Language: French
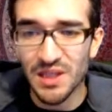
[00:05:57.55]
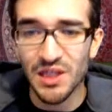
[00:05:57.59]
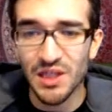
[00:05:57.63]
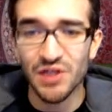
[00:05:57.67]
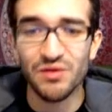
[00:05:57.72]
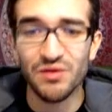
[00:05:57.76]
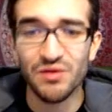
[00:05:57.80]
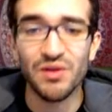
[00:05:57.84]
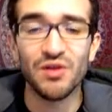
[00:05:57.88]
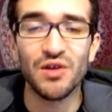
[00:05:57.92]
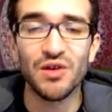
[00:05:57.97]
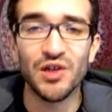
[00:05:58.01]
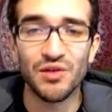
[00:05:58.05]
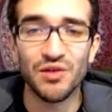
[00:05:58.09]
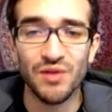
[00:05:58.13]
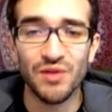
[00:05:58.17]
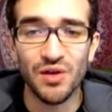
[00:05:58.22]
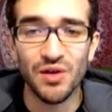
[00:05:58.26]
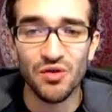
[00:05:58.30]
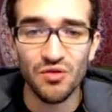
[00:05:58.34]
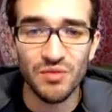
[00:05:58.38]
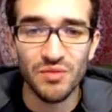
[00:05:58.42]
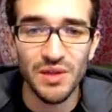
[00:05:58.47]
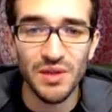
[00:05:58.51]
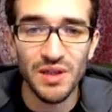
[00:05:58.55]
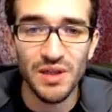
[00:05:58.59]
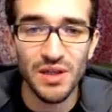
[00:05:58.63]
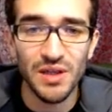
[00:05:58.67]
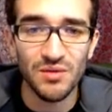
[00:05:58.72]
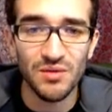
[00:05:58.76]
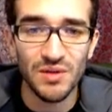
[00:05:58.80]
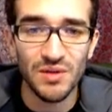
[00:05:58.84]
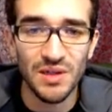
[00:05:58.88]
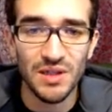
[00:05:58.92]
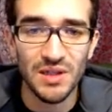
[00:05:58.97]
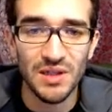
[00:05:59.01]
Je vais, je vais combiner,
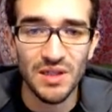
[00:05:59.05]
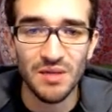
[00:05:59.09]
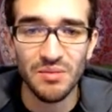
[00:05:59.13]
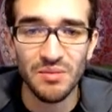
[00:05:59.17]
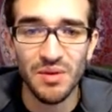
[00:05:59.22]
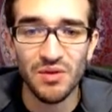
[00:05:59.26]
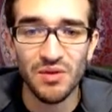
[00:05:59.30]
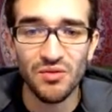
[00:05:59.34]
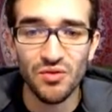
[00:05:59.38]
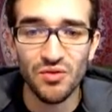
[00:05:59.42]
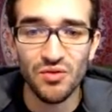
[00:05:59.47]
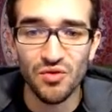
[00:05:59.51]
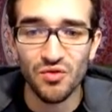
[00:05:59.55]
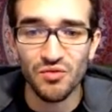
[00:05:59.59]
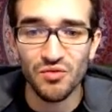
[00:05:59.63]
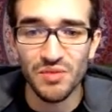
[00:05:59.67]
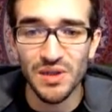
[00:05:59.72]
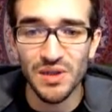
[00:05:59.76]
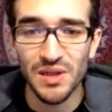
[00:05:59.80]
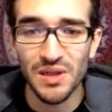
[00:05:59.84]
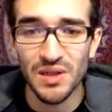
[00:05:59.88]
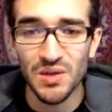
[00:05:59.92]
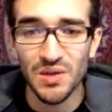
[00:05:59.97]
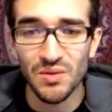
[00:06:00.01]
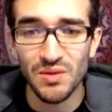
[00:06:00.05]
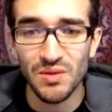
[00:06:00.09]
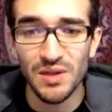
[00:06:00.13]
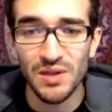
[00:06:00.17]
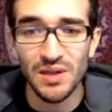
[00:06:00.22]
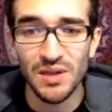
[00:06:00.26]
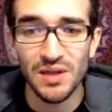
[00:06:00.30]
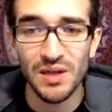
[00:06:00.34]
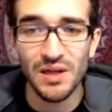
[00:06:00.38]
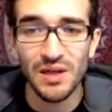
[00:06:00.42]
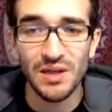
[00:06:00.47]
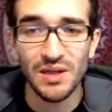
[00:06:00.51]
donc ça s'appelle une combinaison
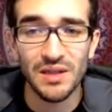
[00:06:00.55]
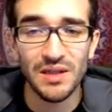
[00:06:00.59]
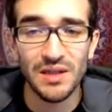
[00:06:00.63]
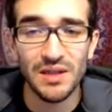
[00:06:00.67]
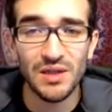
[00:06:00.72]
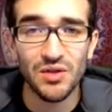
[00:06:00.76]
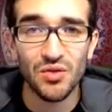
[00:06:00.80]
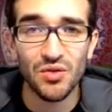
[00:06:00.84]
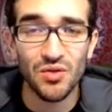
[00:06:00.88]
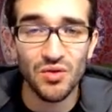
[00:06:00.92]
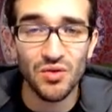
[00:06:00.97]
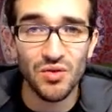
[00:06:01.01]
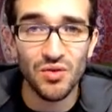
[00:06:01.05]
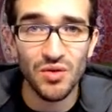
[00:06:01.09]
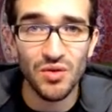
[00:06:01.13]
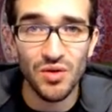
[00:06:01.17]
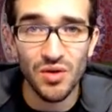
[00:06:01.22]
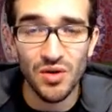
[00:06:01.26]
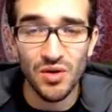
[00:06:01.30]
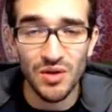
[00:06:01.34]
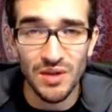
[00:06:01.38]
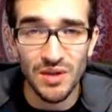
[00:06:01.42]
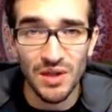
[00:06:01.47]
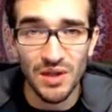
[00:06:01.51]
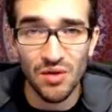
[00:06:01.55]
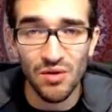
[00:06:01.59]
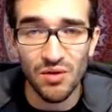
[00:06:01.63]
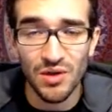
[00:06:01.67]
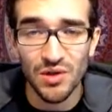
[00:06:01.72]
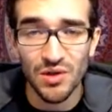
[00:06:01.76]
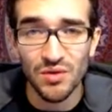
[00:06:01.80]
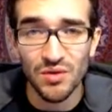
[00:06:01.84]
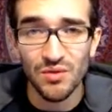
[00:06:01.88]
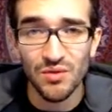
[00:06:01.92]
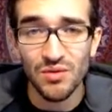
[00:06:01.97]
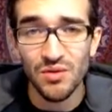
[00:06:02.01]
linéaire des deux
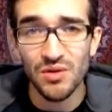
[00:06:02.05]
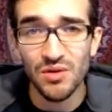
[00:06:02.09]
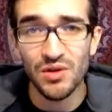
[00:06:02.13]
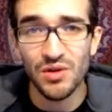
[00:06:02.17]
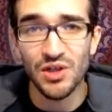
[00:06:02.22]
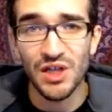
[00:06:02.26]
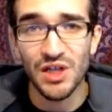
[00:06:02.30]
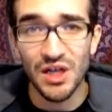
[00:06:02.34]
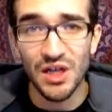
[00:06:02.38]
équations. Je les